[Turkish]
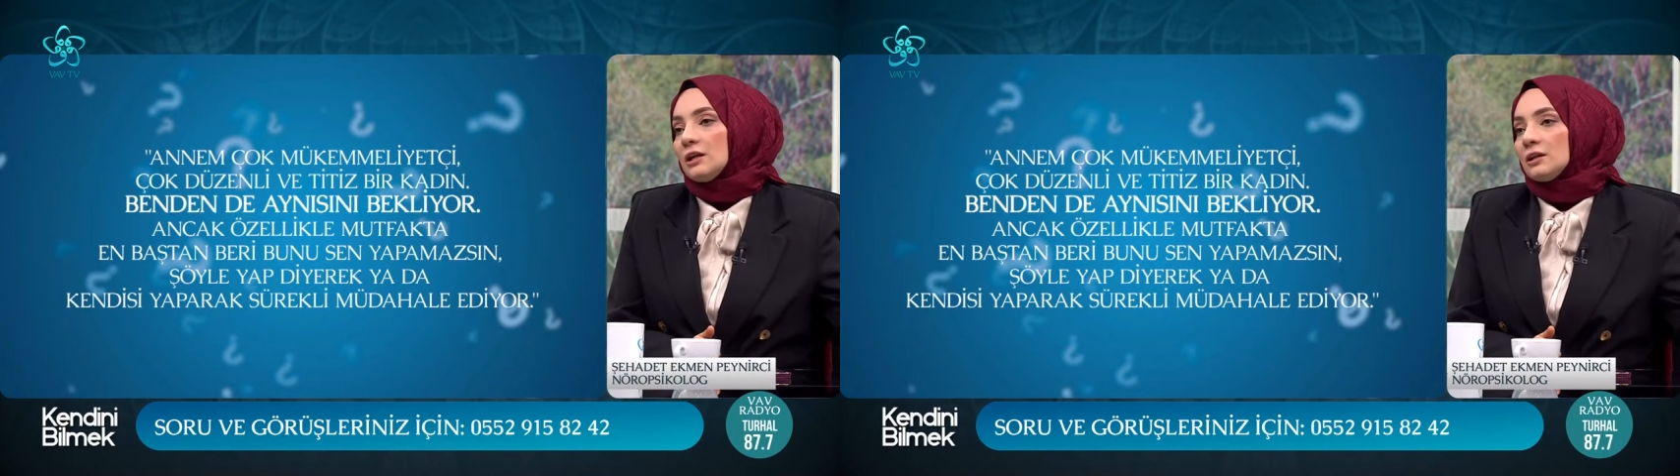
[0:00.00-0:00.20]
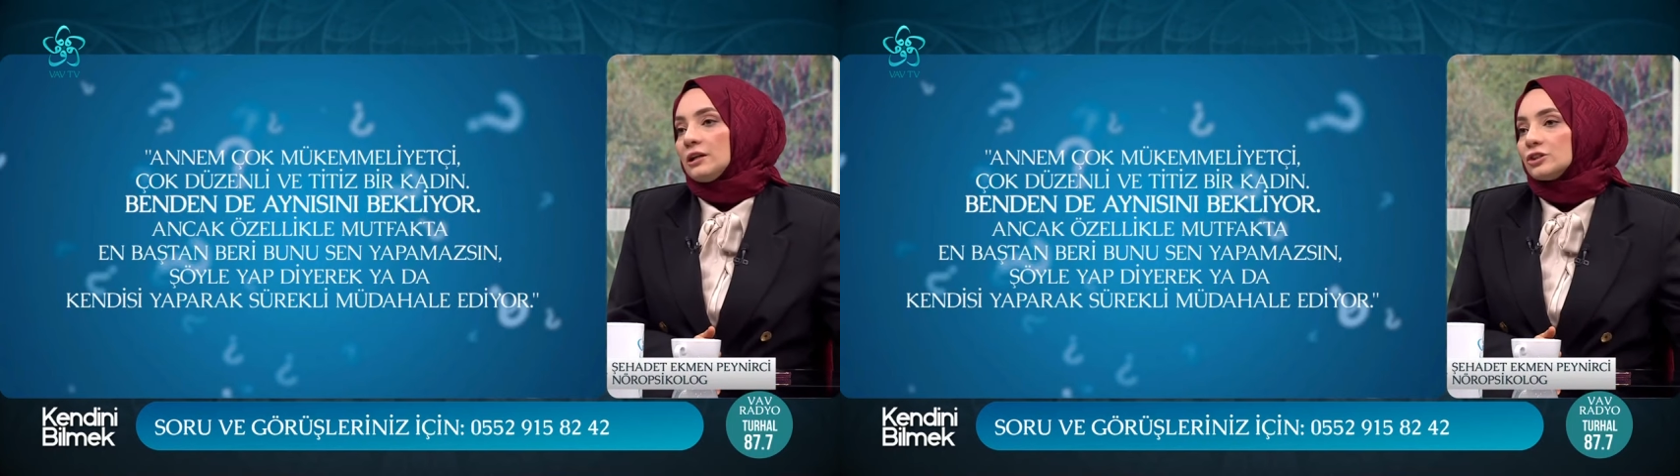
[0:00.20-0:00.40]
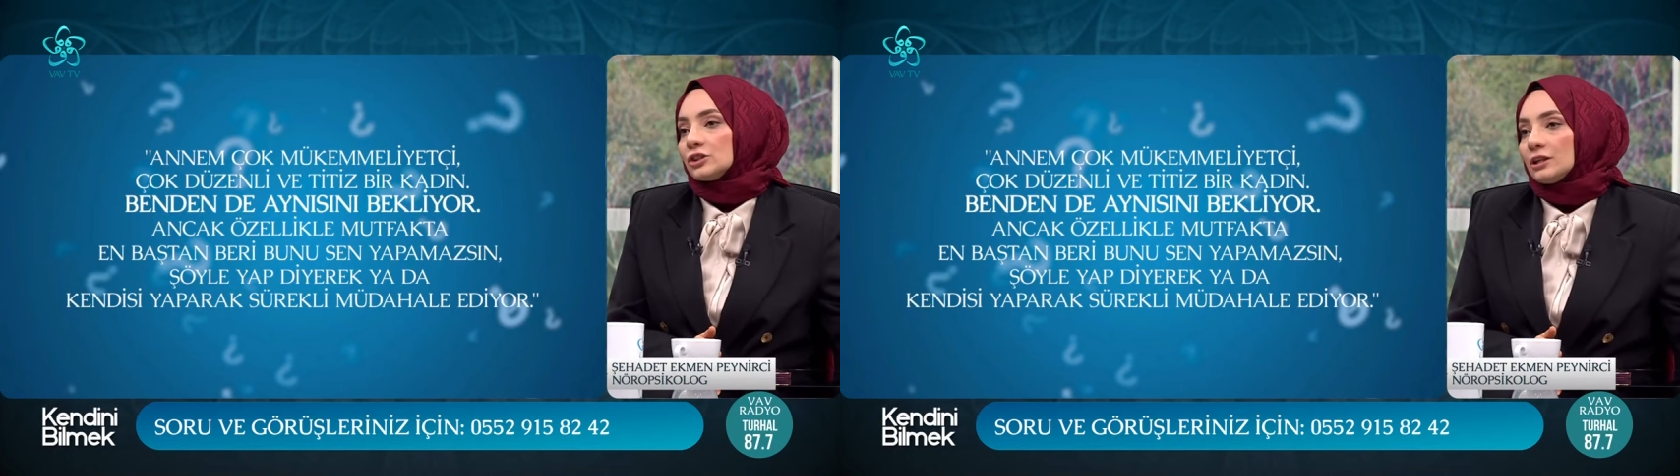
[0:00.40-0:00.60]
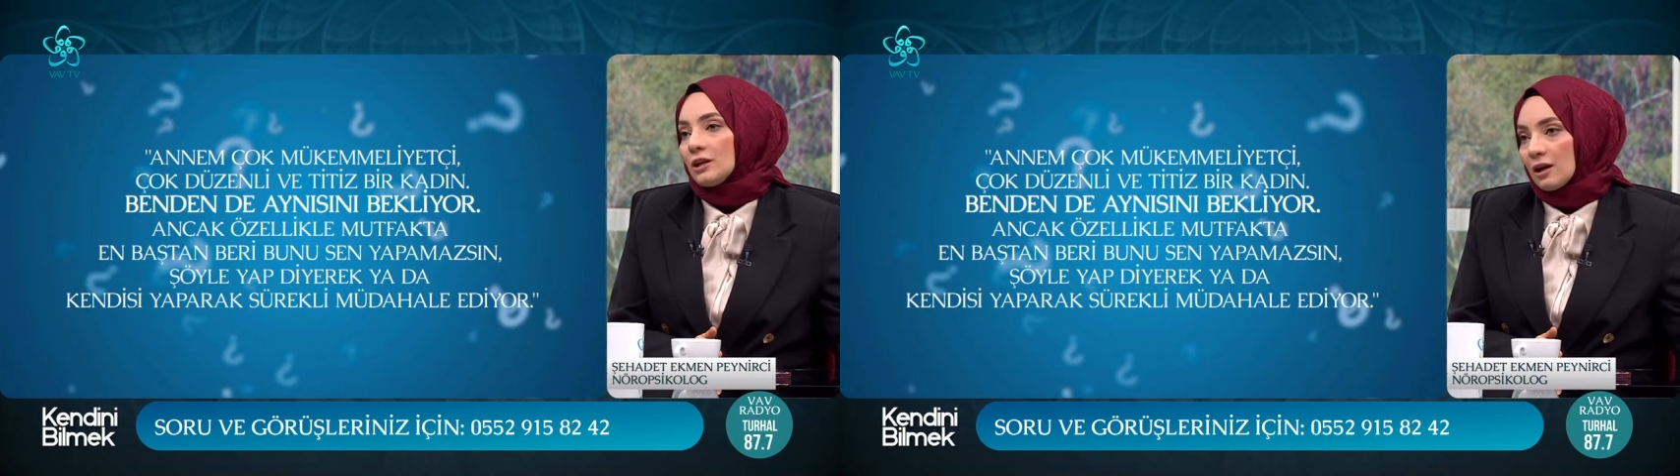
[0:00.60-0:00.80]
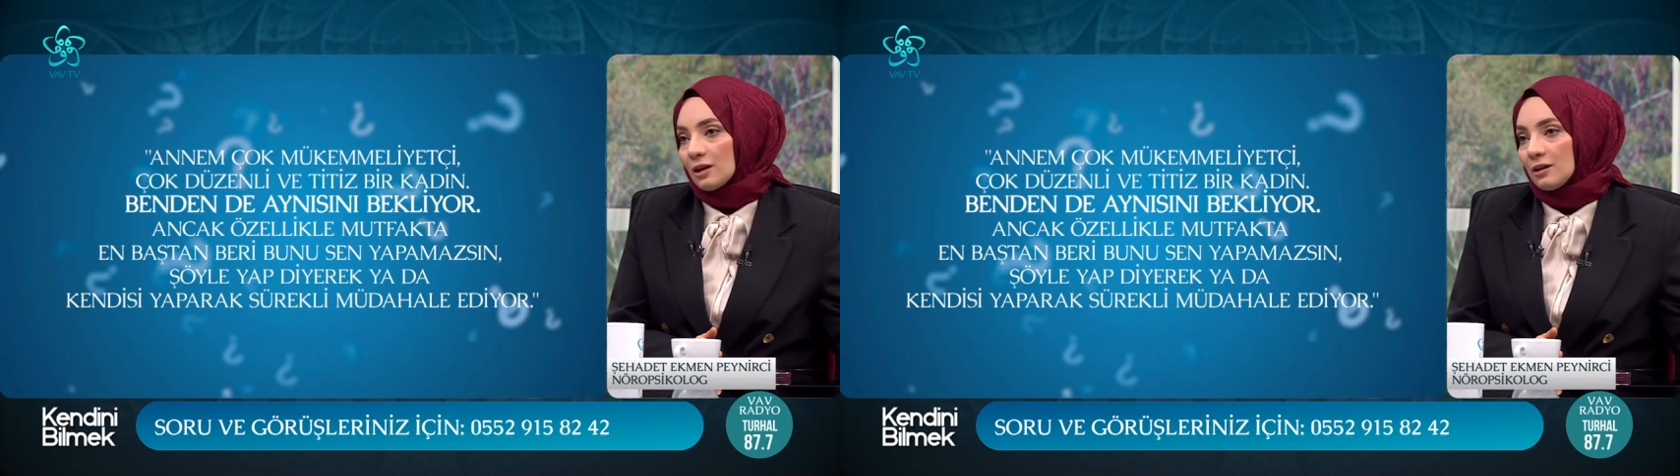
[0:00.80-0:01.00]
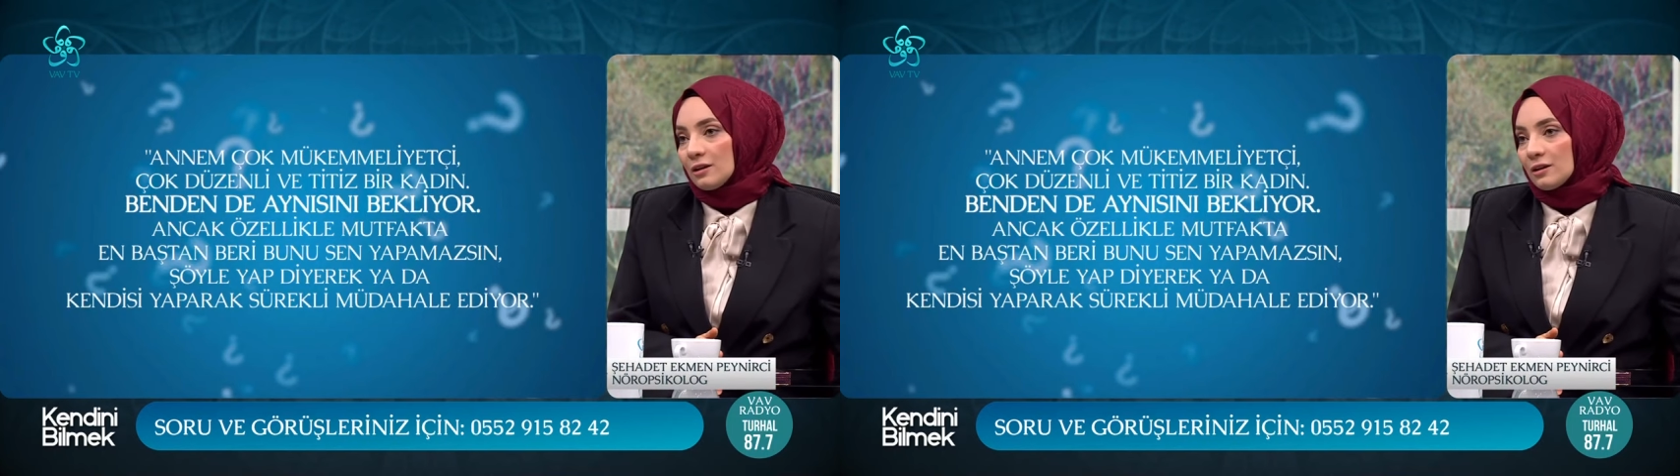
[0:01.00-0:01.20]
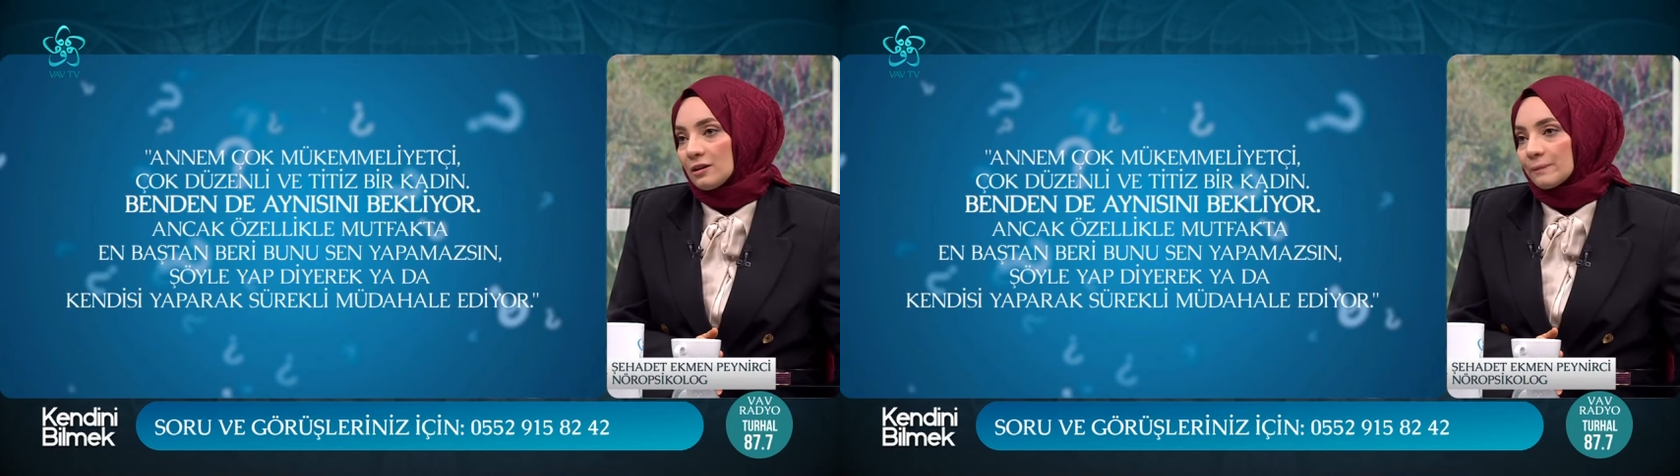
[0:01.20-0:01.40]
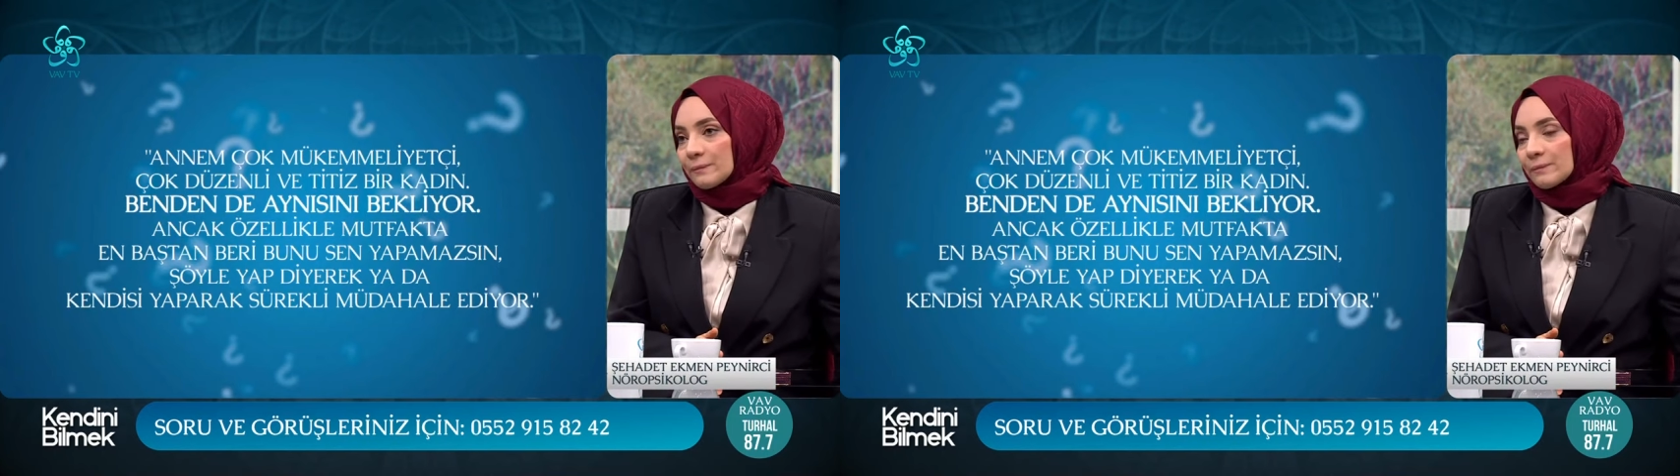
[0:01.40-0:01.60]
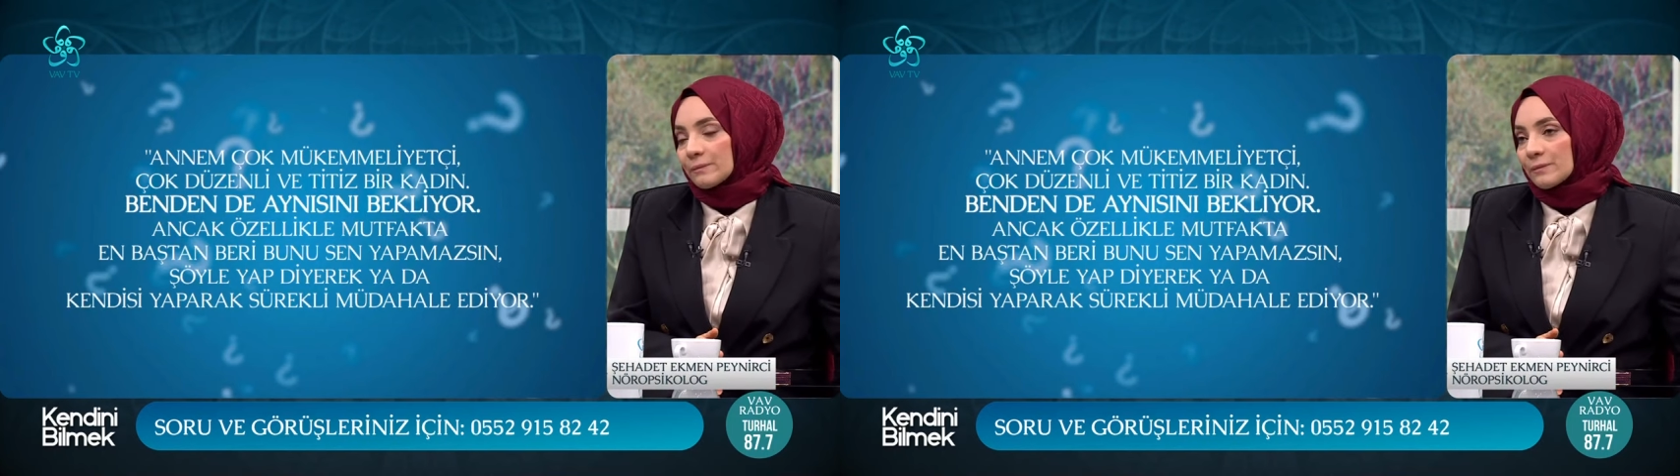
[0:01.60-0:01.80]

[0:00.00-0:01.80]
kaçarak evet.